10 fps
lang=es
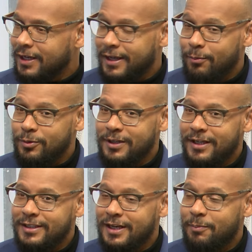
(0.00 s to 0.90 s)
que muchas
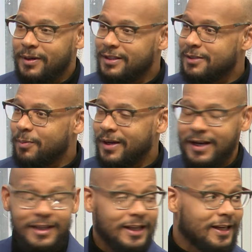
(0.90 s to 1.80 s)
quisieran participar en
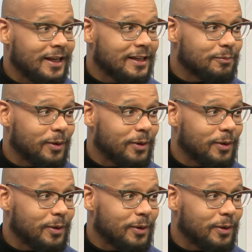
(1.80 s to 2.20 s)
grandes ligas,